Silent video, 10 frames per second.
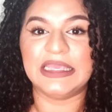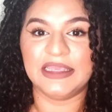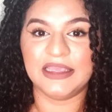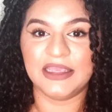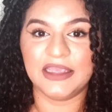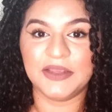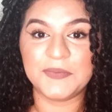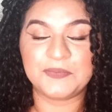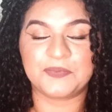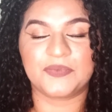
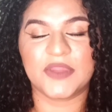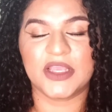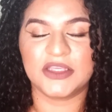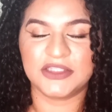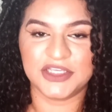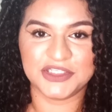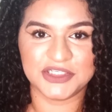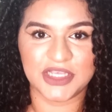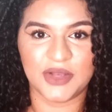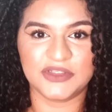E
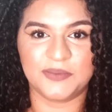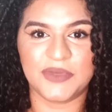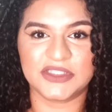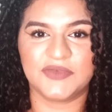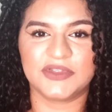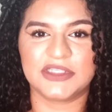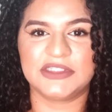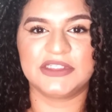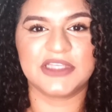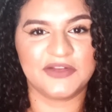desde já eu já peço que vocês
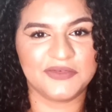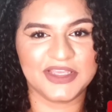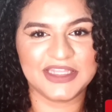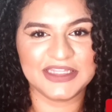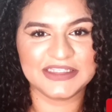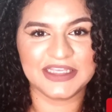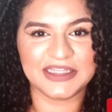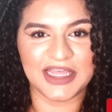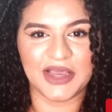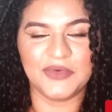se inscrevam aqui nesse
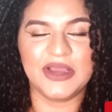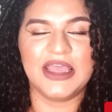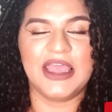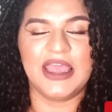canal,